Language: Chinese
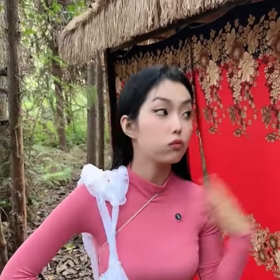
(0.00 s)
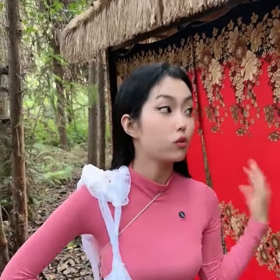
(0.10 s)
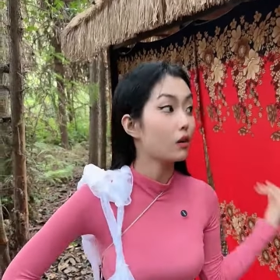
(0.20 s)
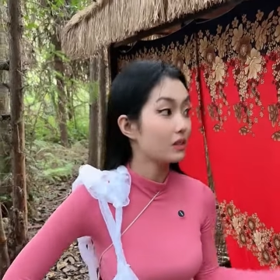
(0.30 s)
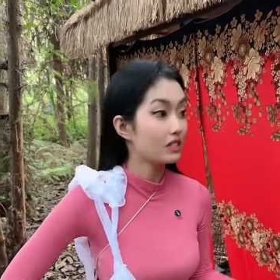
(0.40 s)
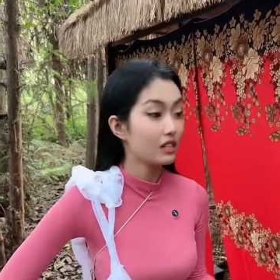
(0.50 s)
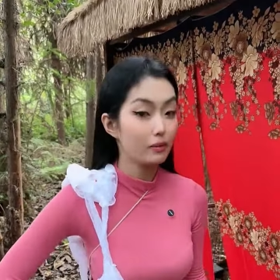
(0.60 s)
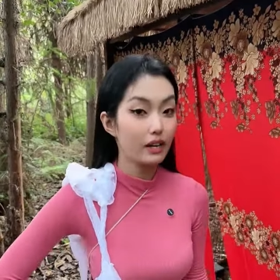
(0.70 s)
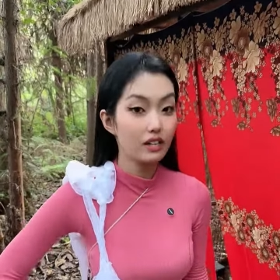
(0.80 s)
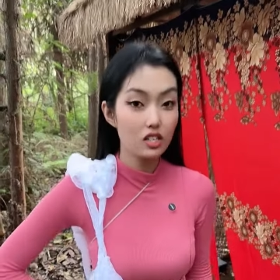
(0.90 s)
我们这
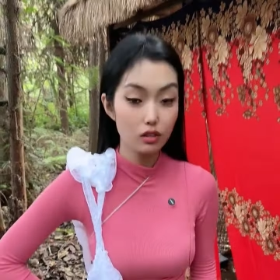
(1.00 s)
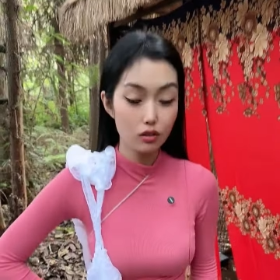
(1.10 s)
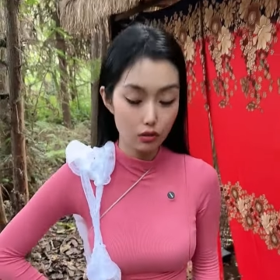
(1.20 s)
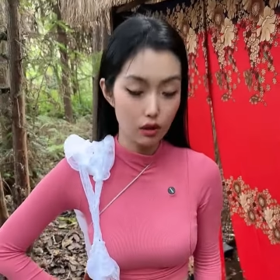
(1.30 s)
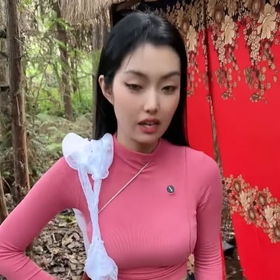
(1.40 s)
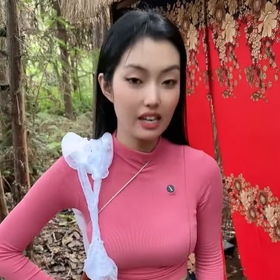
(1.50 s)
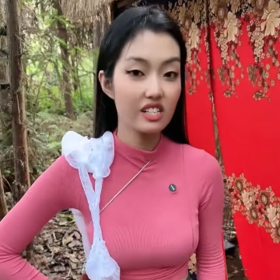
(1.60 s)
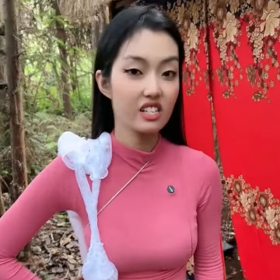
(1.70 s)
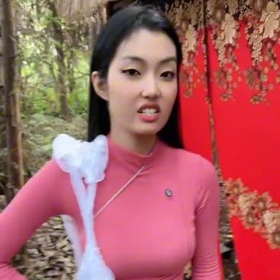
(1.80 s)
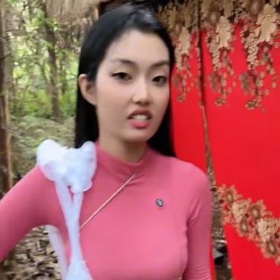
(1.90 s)
边是雪燕
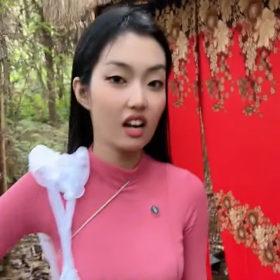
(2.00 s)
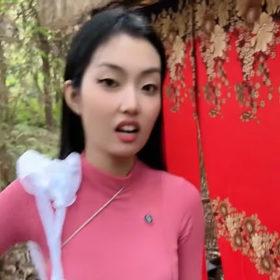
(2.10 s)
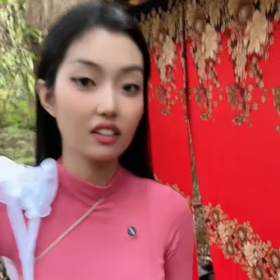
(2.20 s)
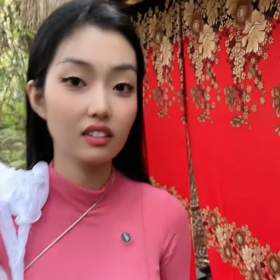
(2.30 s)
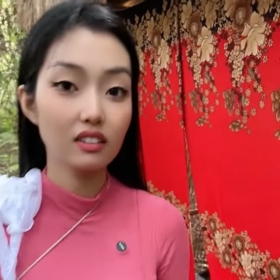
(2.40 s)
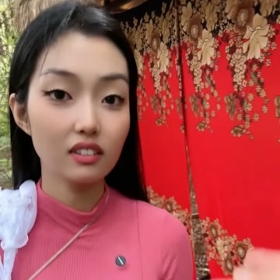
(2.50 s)
之乡。那